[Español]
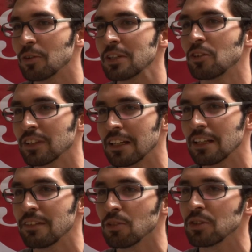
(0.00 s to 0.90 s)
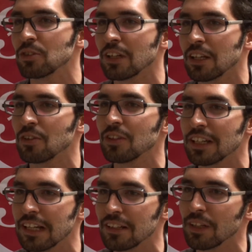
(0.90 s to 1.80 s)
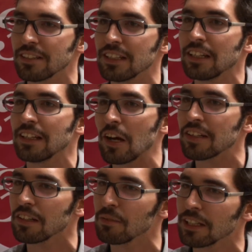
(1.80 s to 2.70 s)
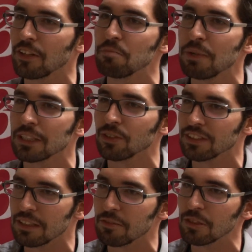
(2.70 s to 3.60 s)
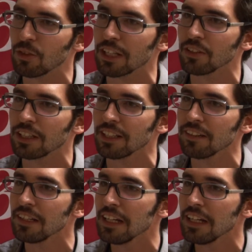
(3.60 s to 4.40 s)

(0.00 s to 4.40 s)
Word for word: pues, constantemente cuestionándonos de qué es lo que sigue y cuál es el verdadero impacto que estamos logrando tener.